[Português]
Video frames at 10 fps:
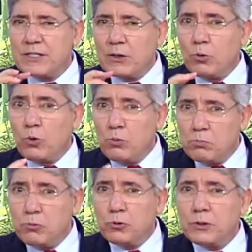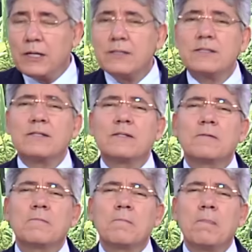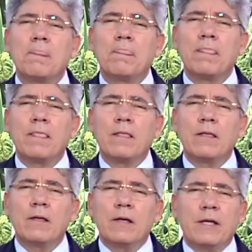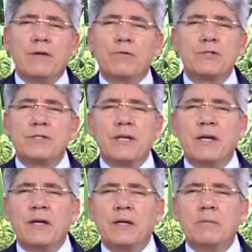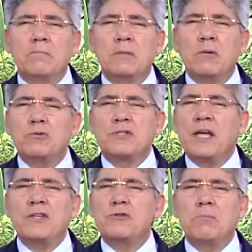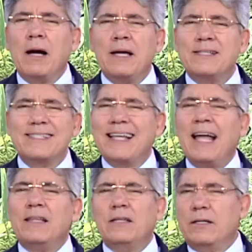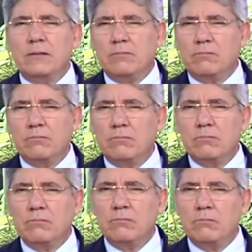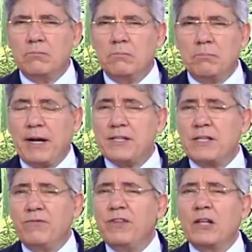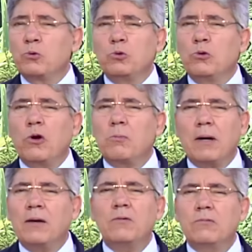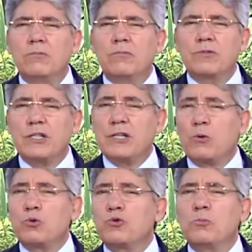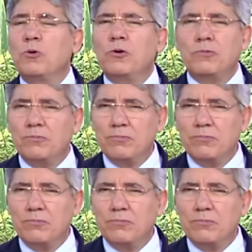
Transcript: estão rombudas e você não sente mais nada. Parece que vira tudo normal. Você se acostumou.